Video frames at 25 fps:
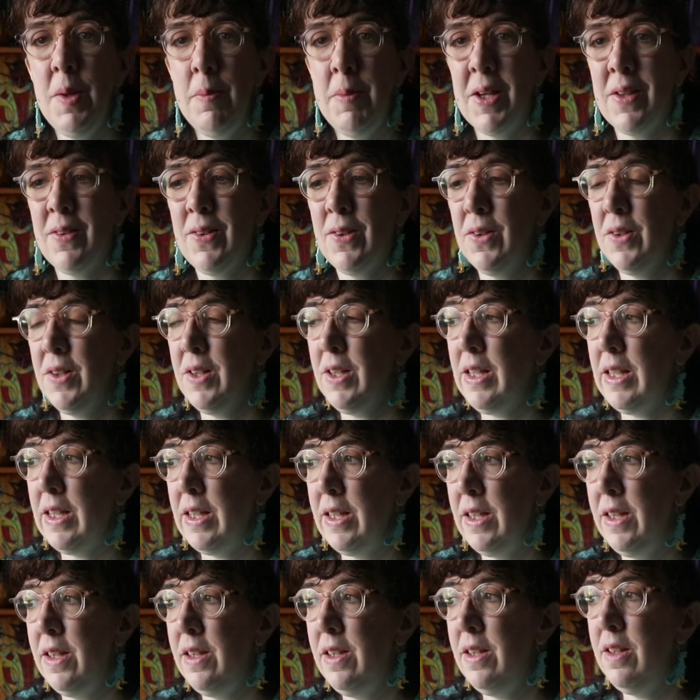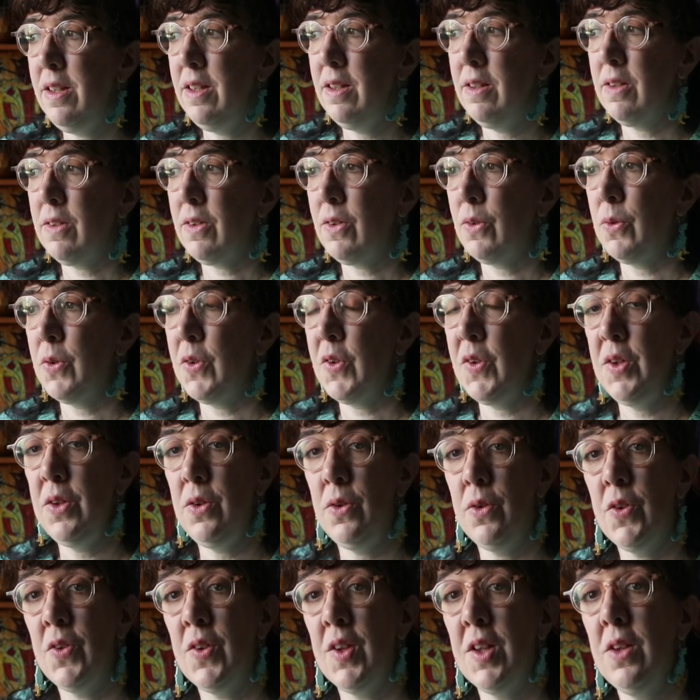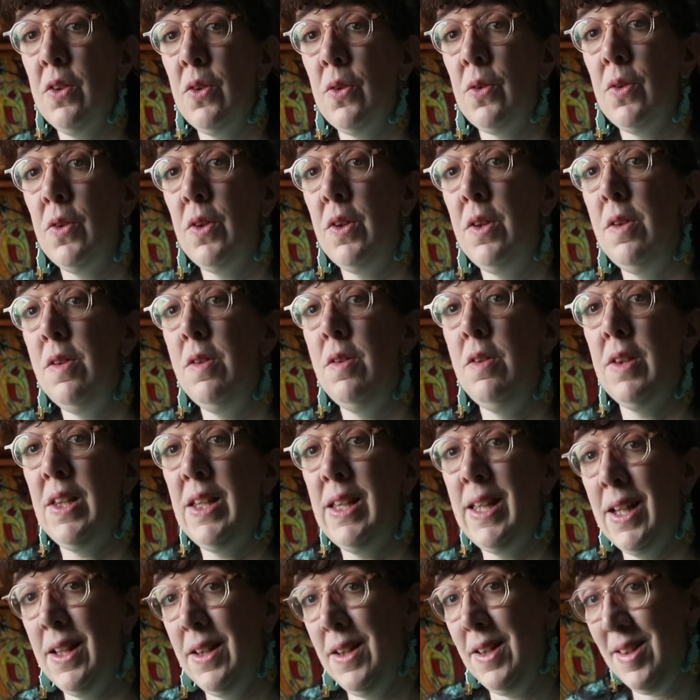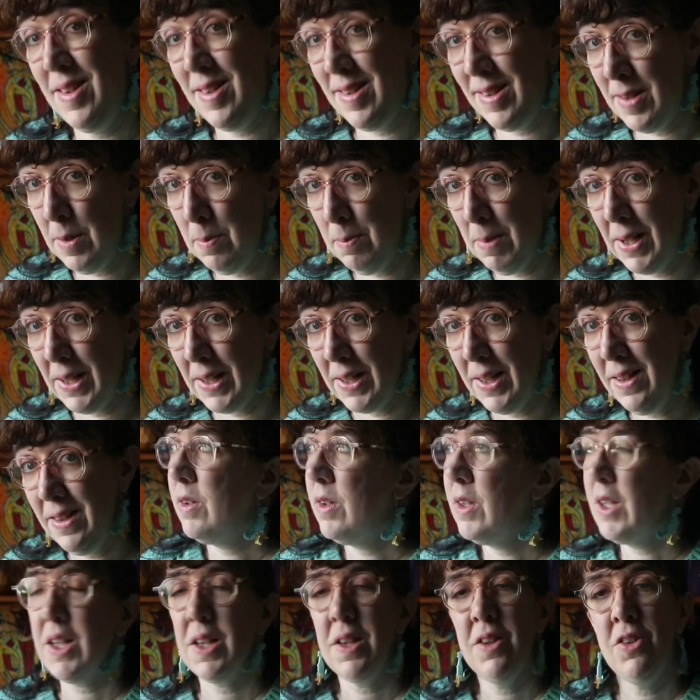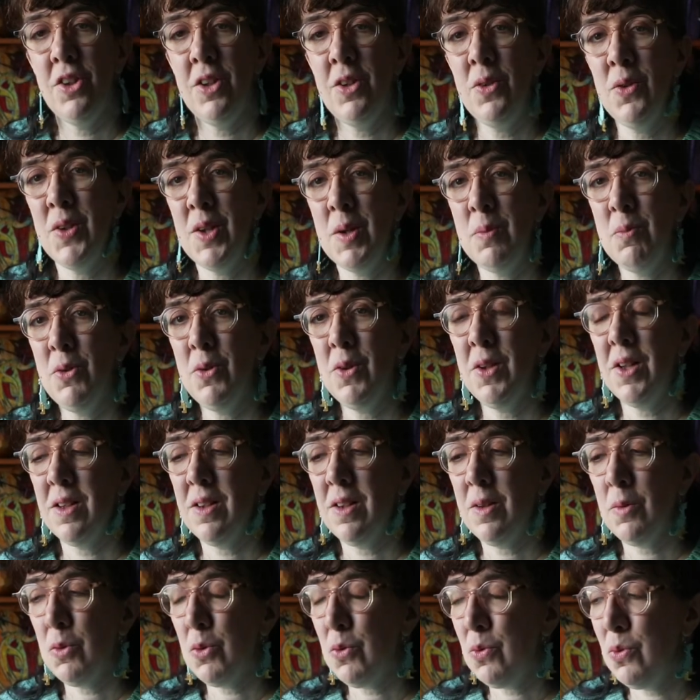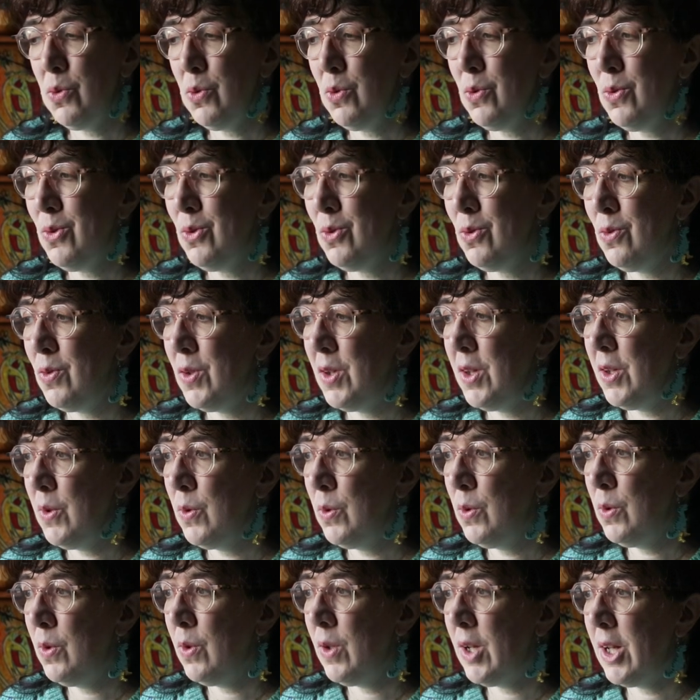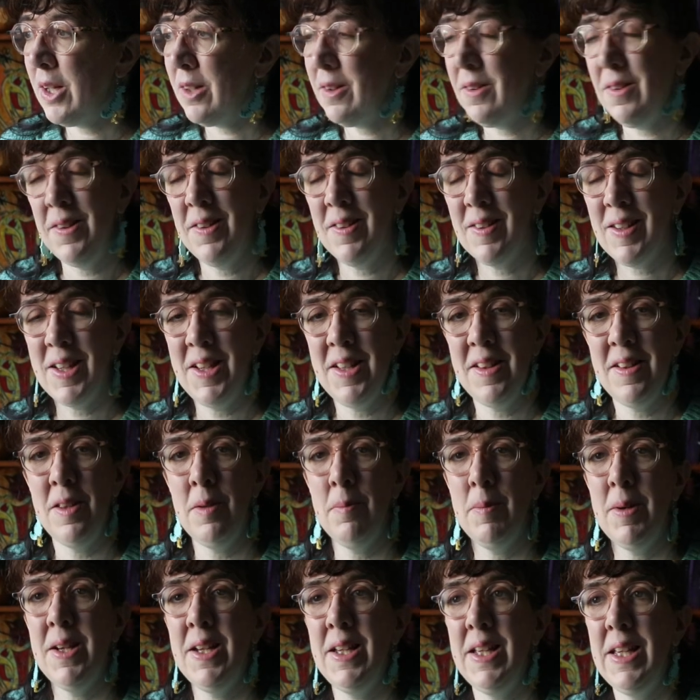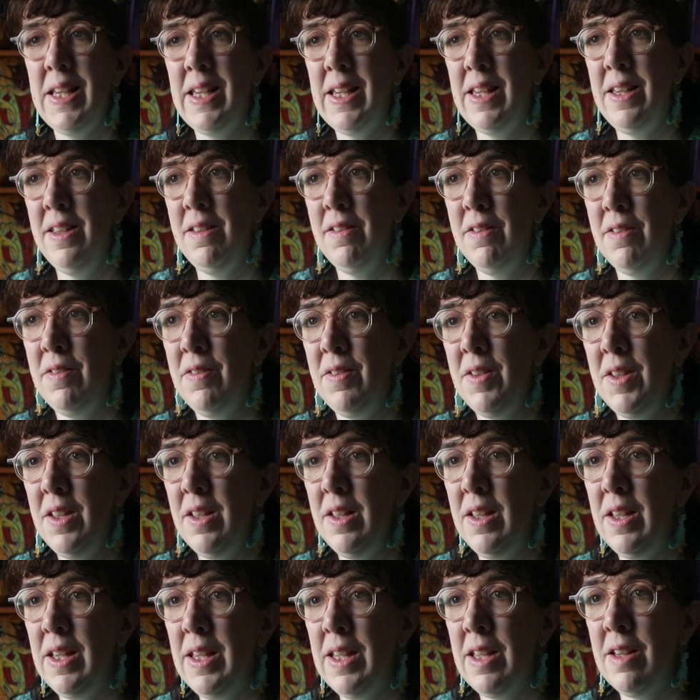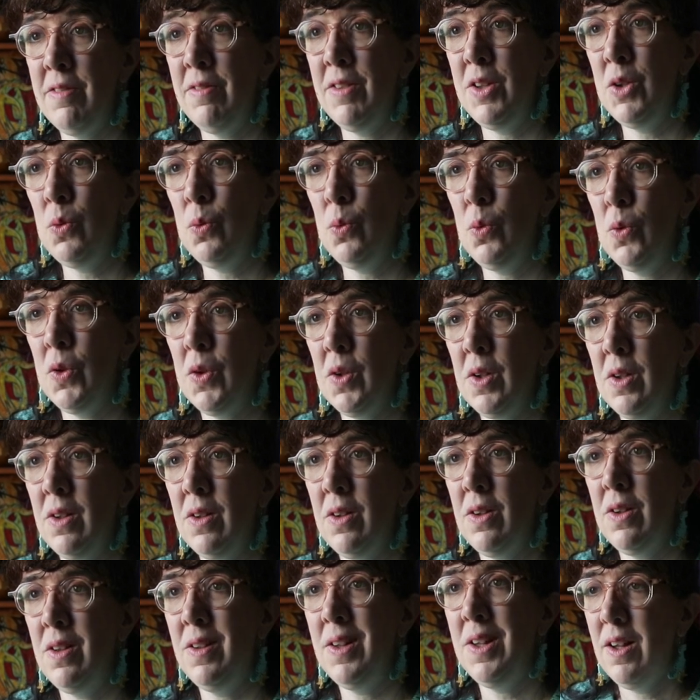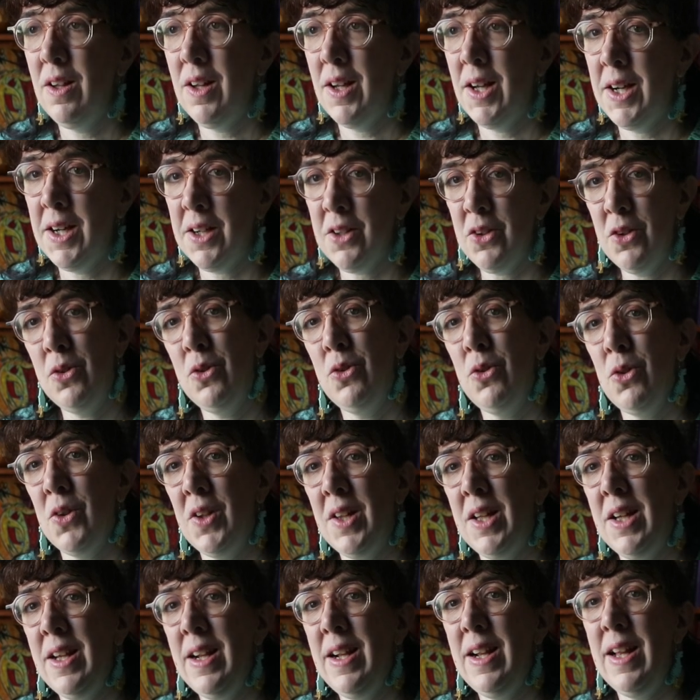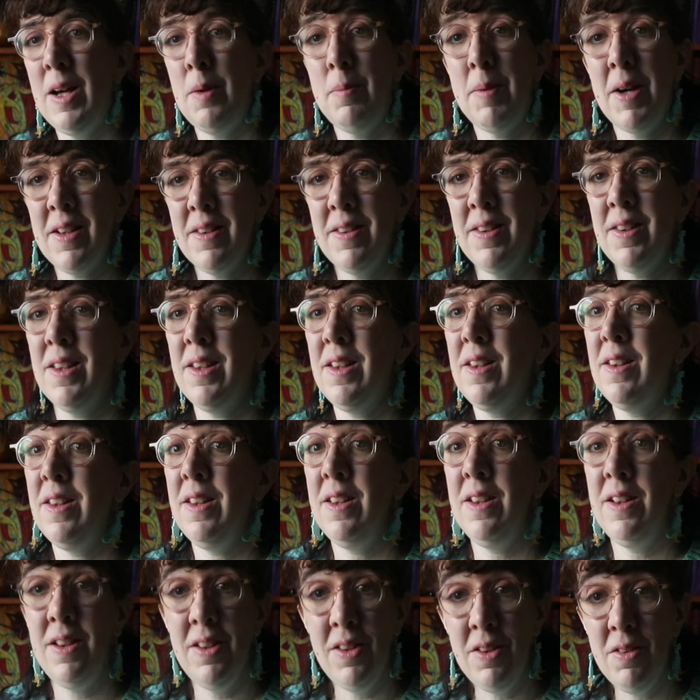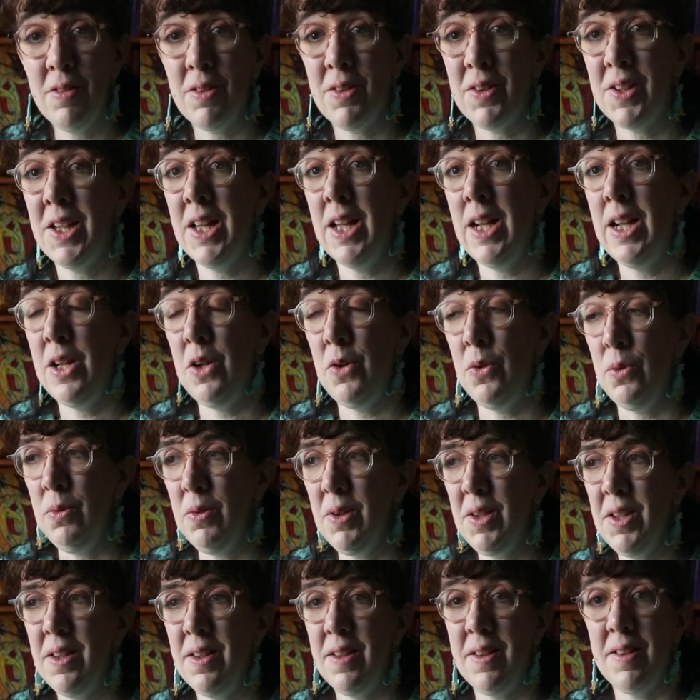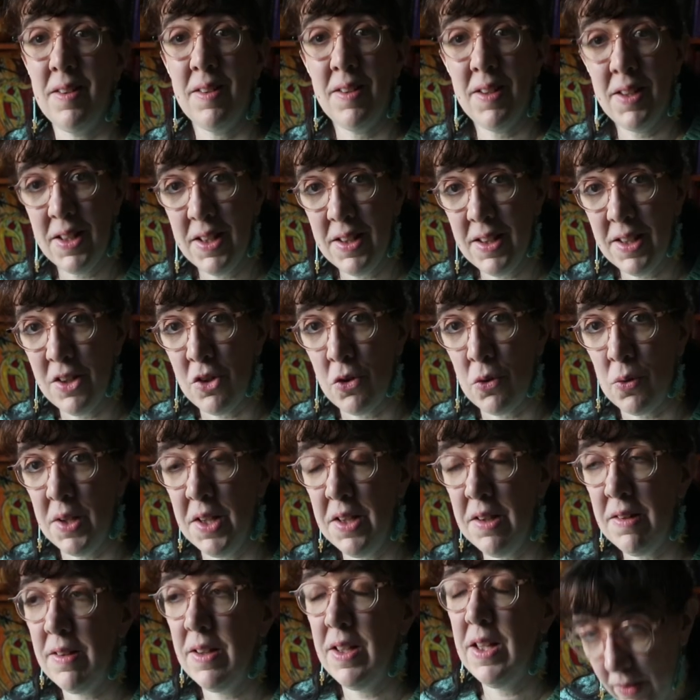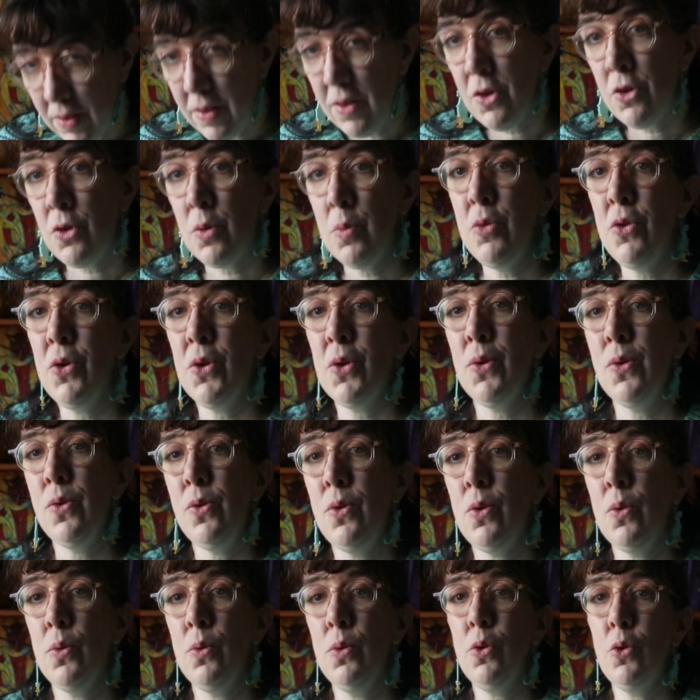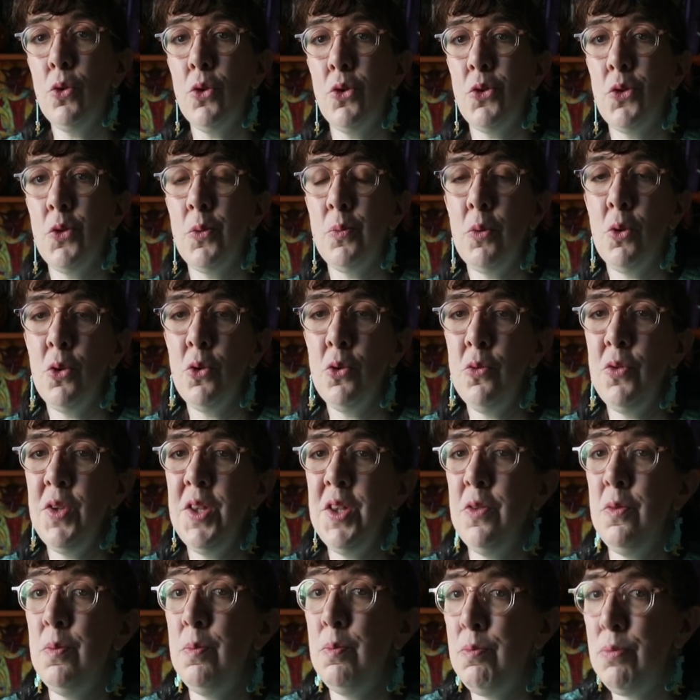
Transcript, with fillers: des personnes qui consignent ça dans des carnets séparés. J'ai notamment dernièrement vu une vidéo de l'artiste Katie Mai qui fait, qui a fait tout un art journal à partir des livres qu'elle a lus, qui est très très chouette. Je me suis rendu compte que je profite